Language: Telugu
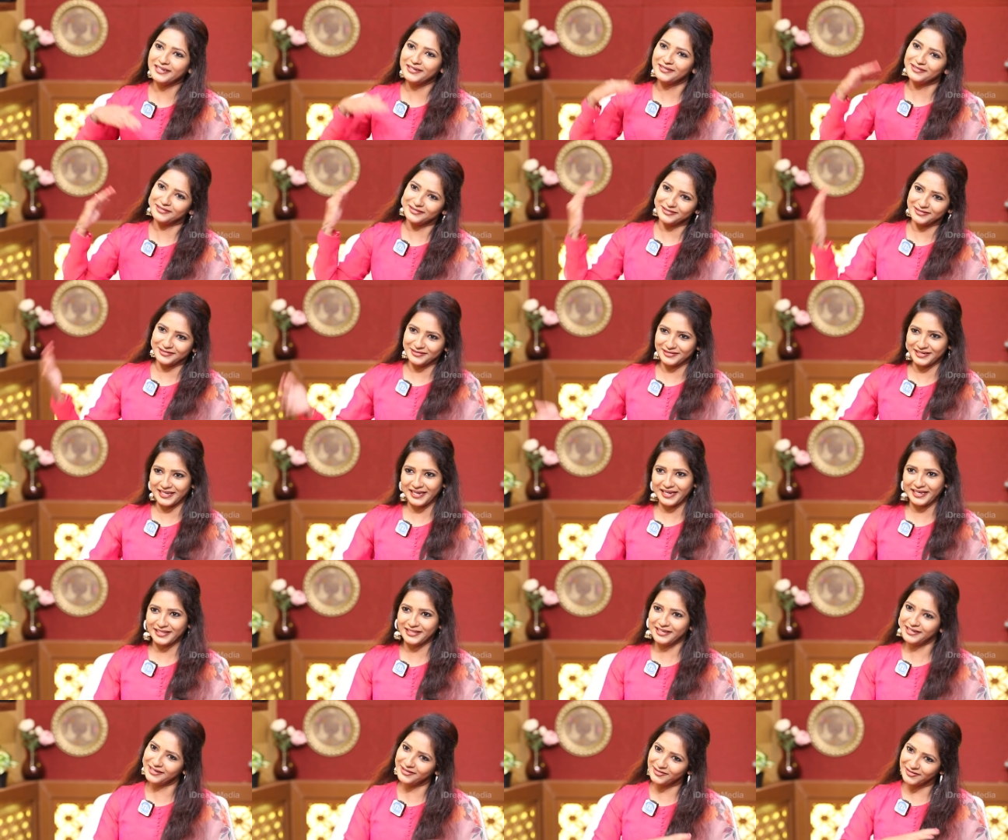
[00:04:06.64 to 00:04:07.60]
నేను
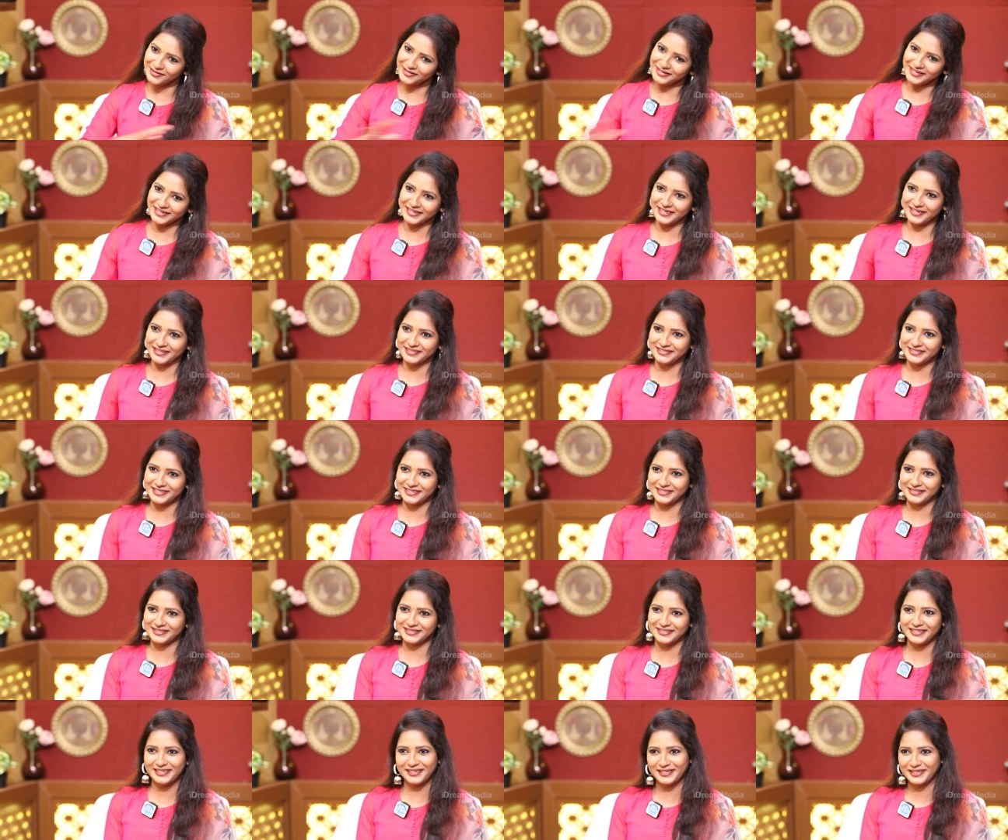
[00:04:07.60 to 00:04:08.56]
ఏదైనా ఒక్కటి
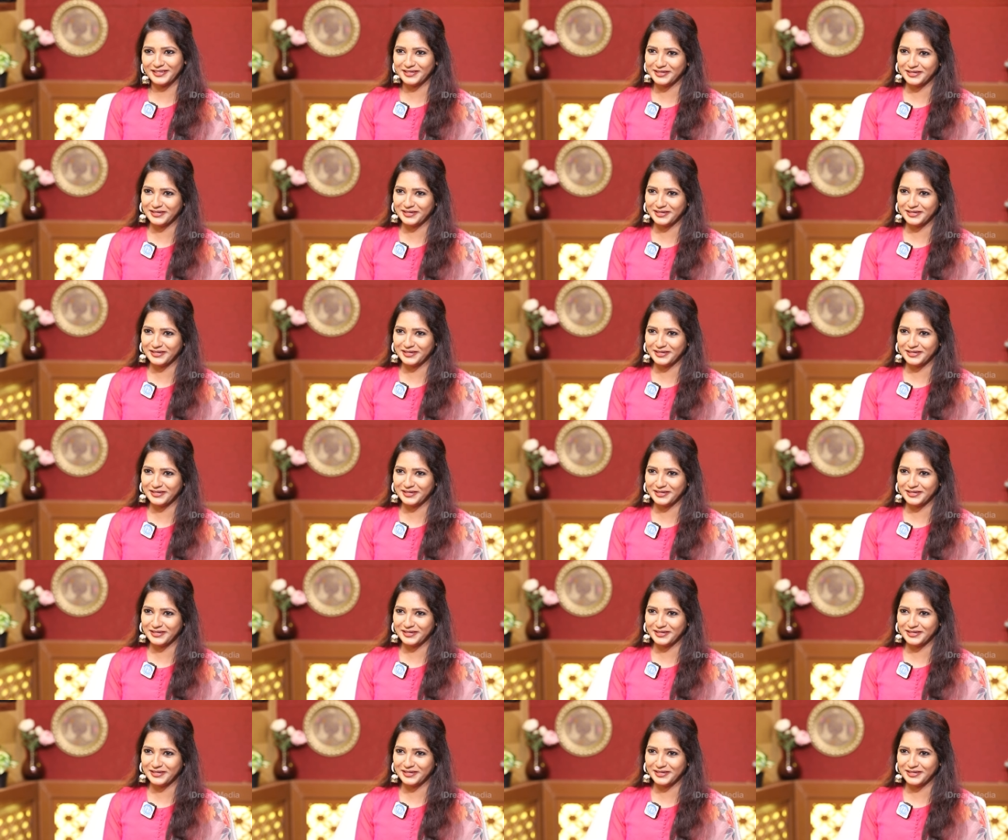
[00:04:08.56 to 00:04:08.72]
చేసి